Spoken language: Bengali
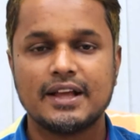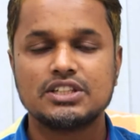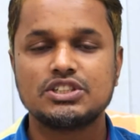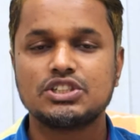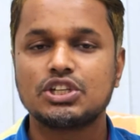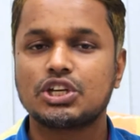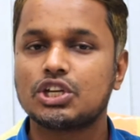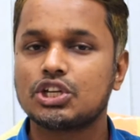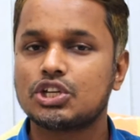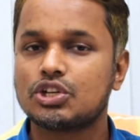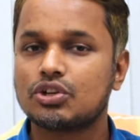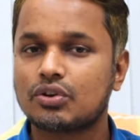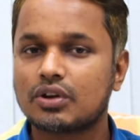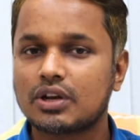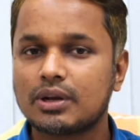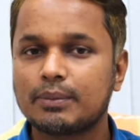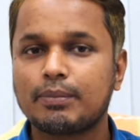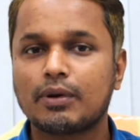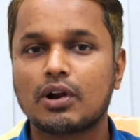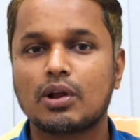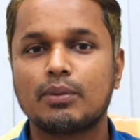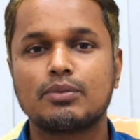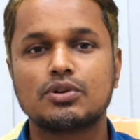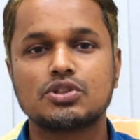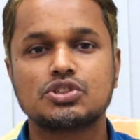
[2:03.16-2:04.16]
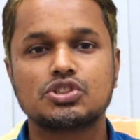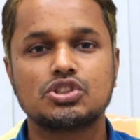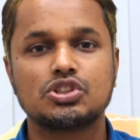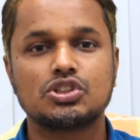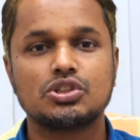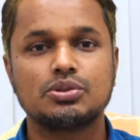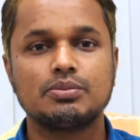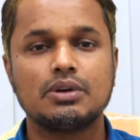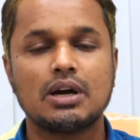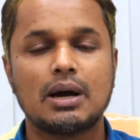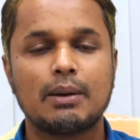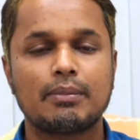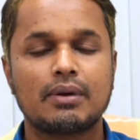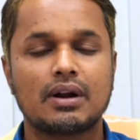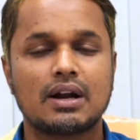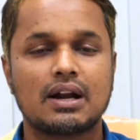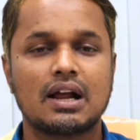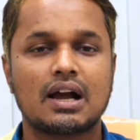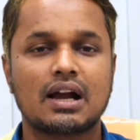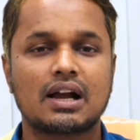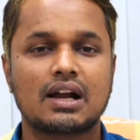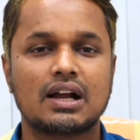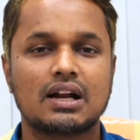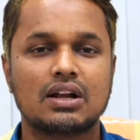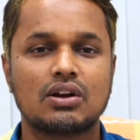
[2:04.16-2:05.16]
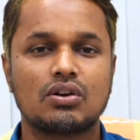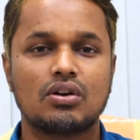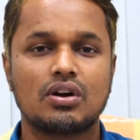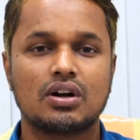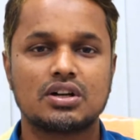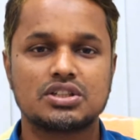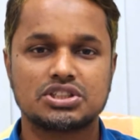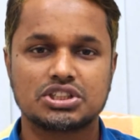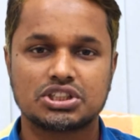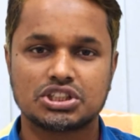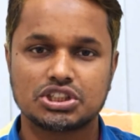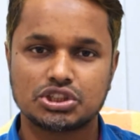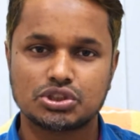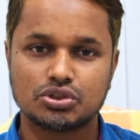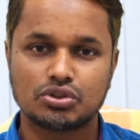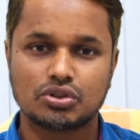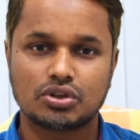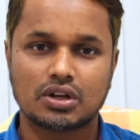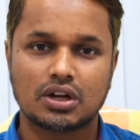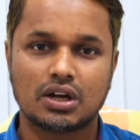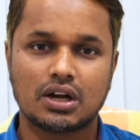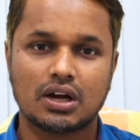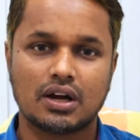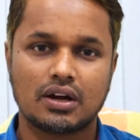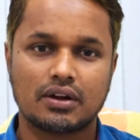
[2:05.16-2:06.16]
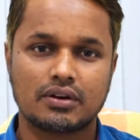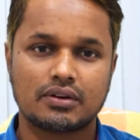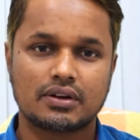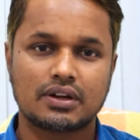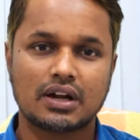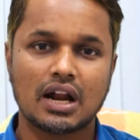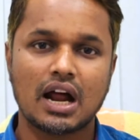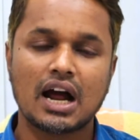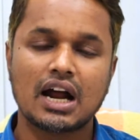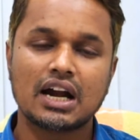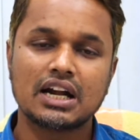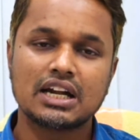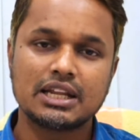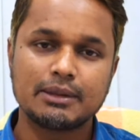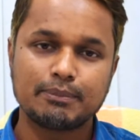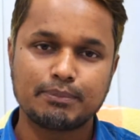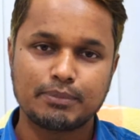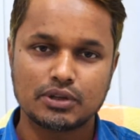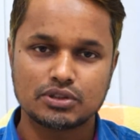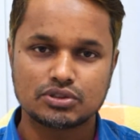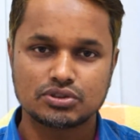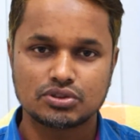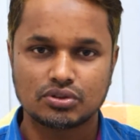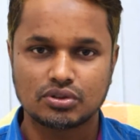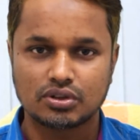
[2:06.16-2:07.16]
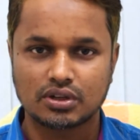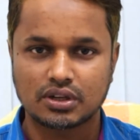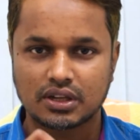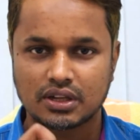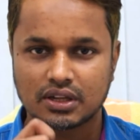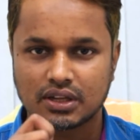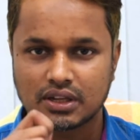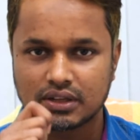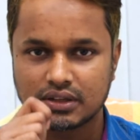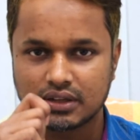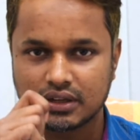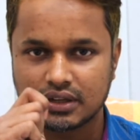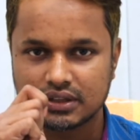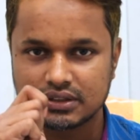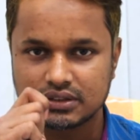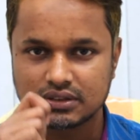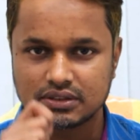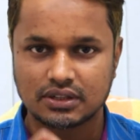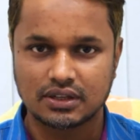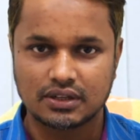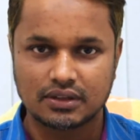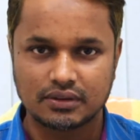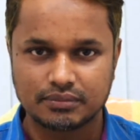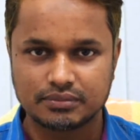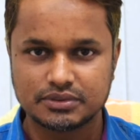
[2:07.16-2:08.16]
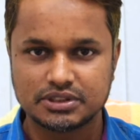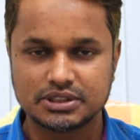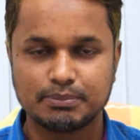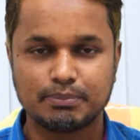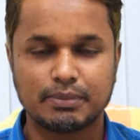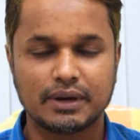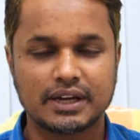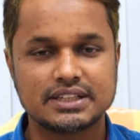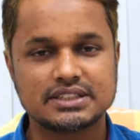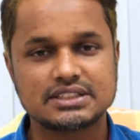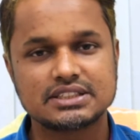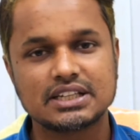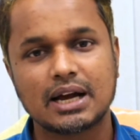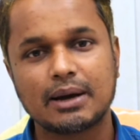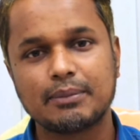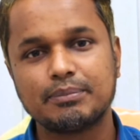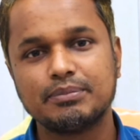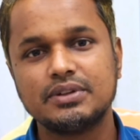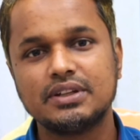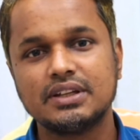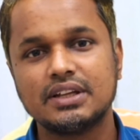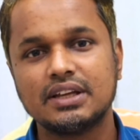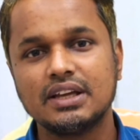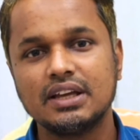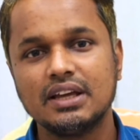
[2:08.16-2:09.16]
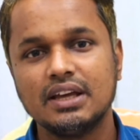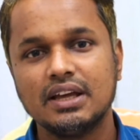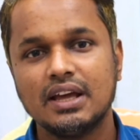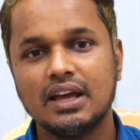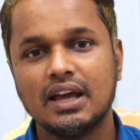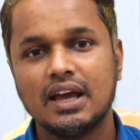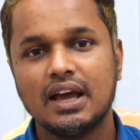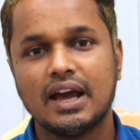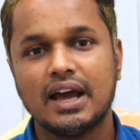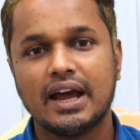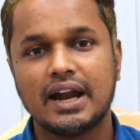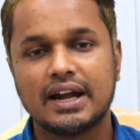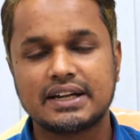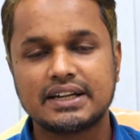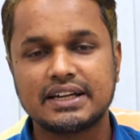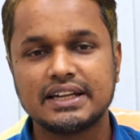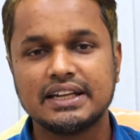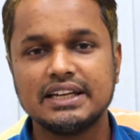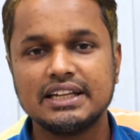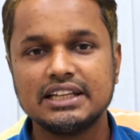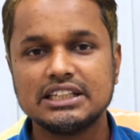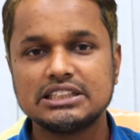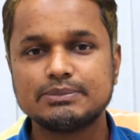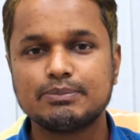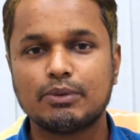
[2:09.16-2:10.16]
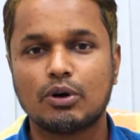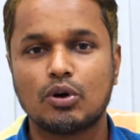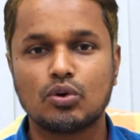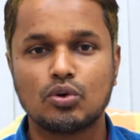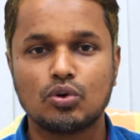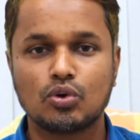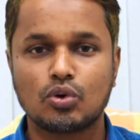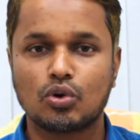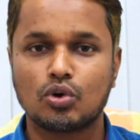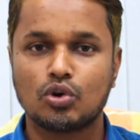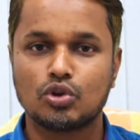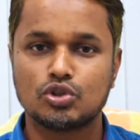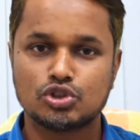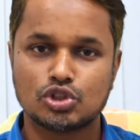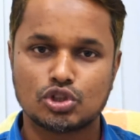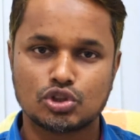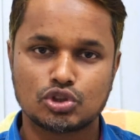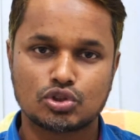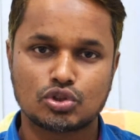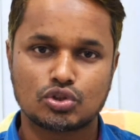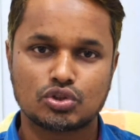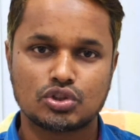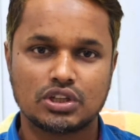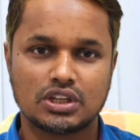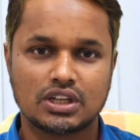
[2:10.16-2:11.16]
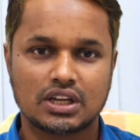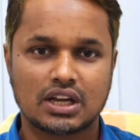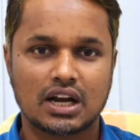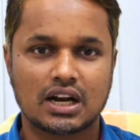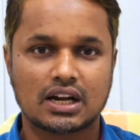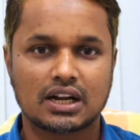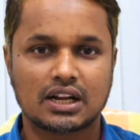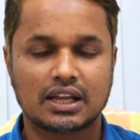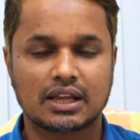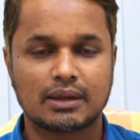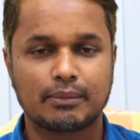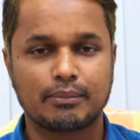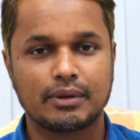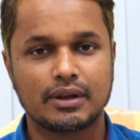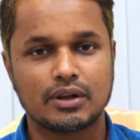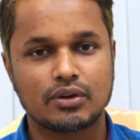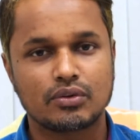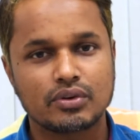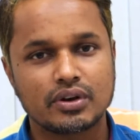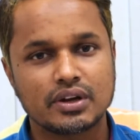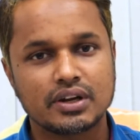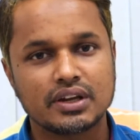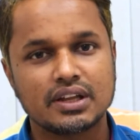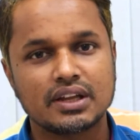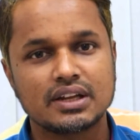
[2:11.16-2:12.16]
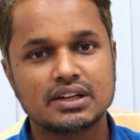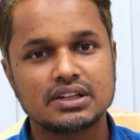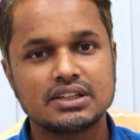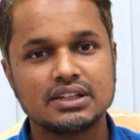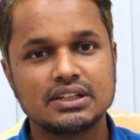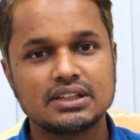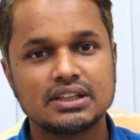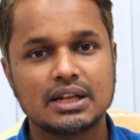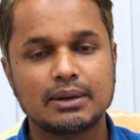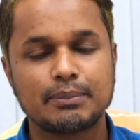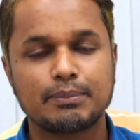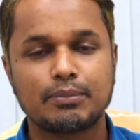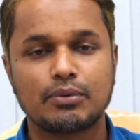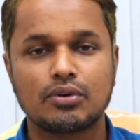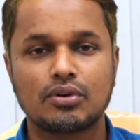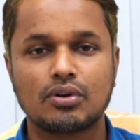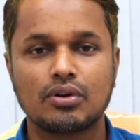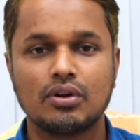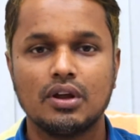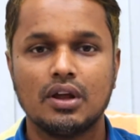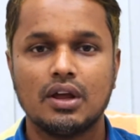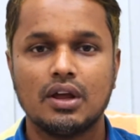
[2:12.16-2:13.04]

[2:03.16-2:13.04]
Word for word: চিকিৎসকের পরামর্শ নিব আমরা নাক কাঙ্গলার চিকিৎসকরা টাং ডিপ্রেসরকে জিব্বায় চাপ দিয়ে টিলিস বা অন্য কোনো যন্ত্র দিয়ে কাটাকে বের করে নিয়ে আসি তারপর